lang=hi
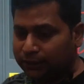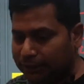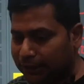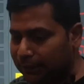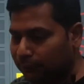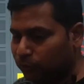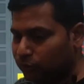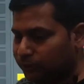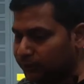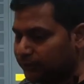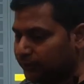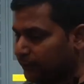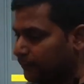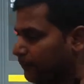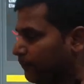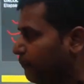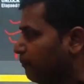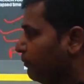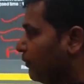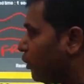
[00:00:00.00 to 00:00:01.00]
गायब हो जाता
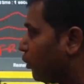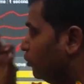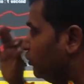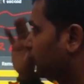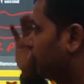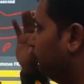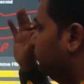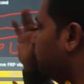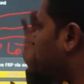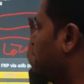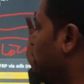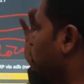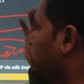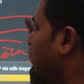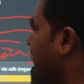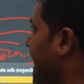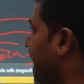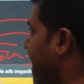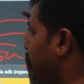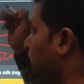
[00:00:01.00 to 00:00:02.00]
है और सैमसंग जो
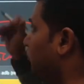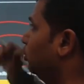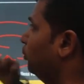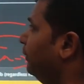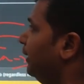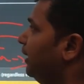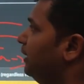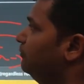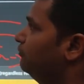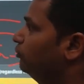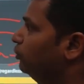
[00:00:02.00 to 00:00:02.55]
ऐसे मोबाइल